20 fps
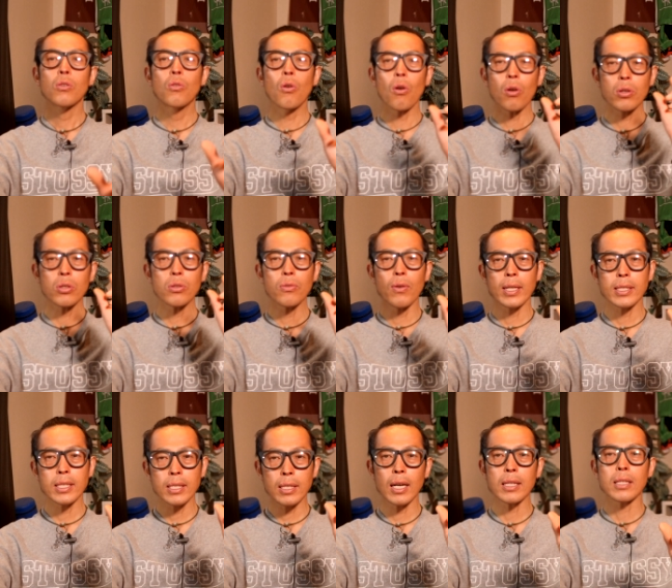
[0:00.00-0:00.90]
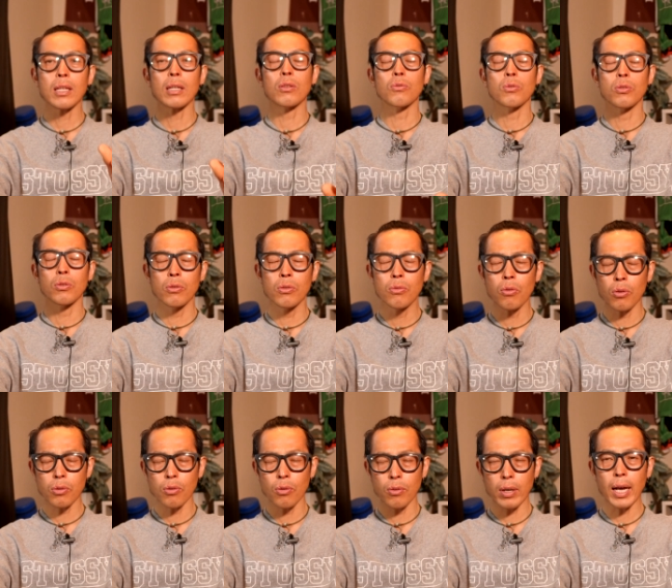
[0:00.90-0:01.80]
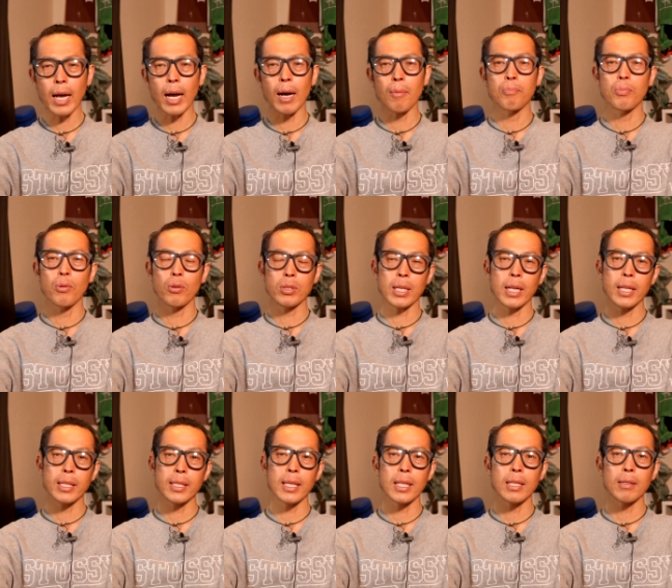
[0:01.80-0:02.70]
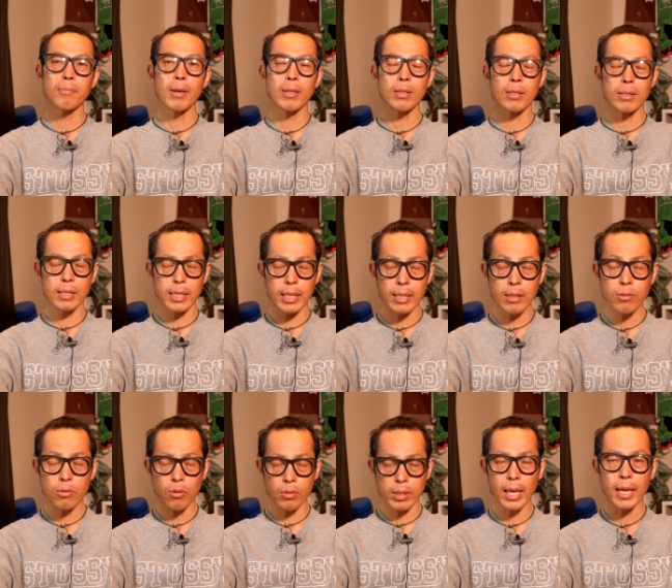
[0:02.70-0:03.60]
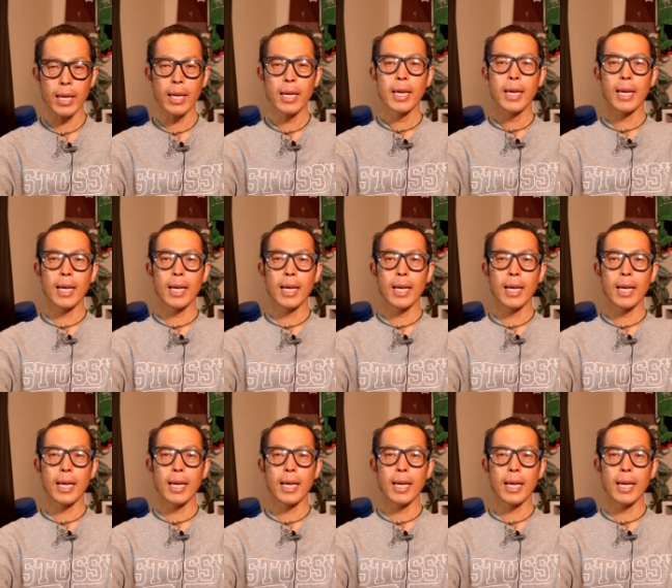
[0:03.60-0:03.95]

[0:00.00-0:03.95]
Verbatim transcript: ごくわずかだということが発表されていりま、いるので、